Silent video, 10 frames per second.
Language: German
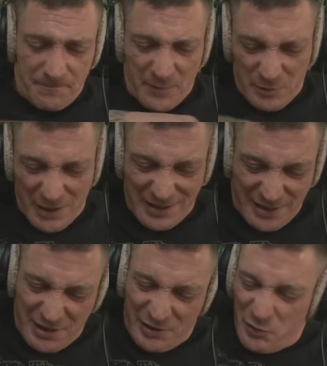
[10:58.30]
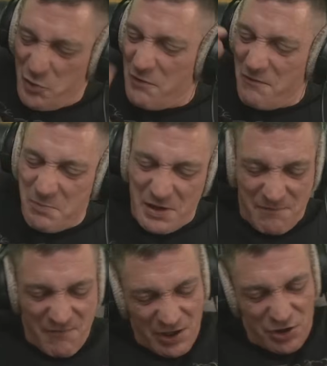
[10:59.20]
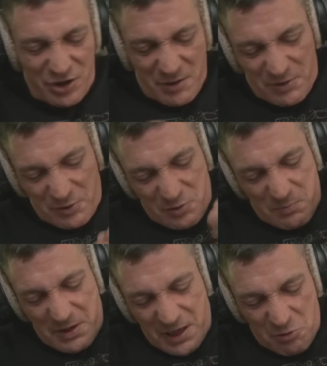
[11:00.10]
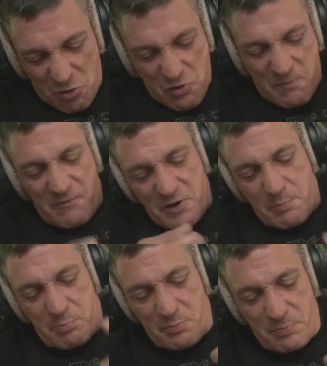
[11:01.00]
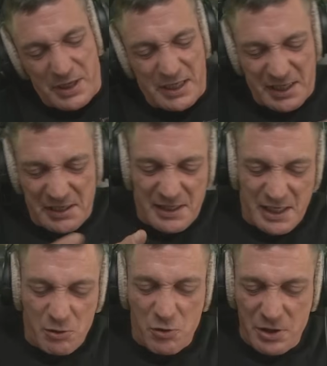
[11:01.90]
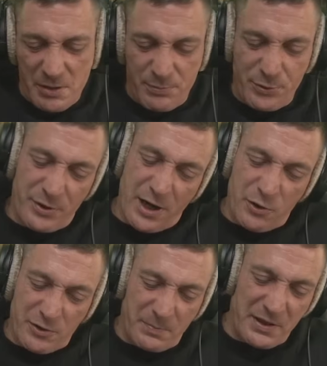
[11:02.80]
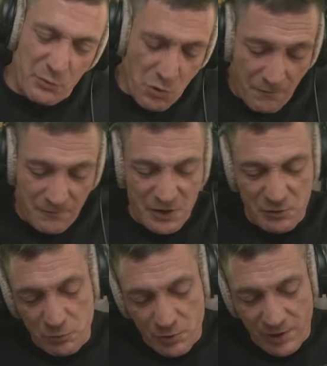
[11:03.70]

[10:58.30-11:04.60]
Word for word: Und dann ziehst du irgendwie mit dem Wattestäbchen oder mit den Kolben von der Pumpe das ganze geronnene Blut raus, bis du hoffentlich nur noch